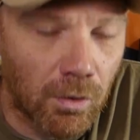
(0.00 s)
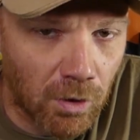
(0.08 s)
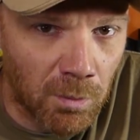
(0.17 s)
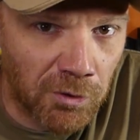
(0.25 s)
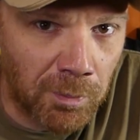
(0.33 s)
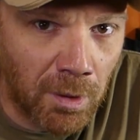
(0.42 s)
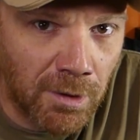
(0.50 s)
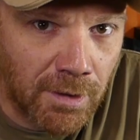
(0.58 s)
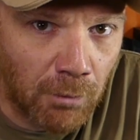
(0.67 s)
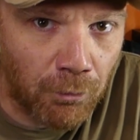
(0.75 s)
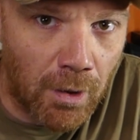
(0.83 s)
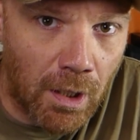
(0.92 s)
On commence par
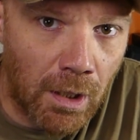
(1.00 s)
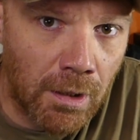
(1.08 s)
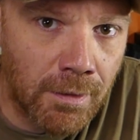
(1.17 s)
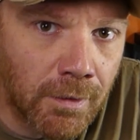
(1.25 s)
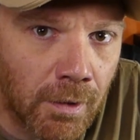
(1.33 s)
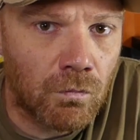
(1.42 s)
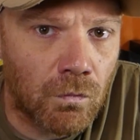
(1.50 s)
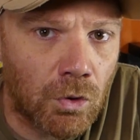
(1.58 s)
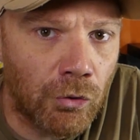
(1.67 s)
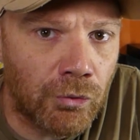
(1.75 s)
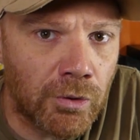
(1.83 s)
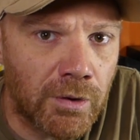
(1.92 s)
Betaflight.
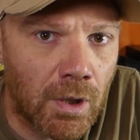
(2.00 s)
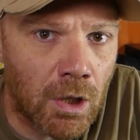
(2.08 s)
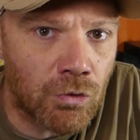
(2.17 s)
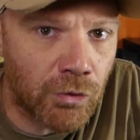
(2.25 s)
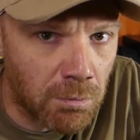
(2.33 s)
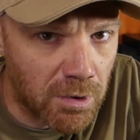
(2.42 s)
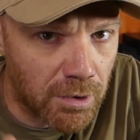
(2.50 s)
De ce côté-là, je vous ai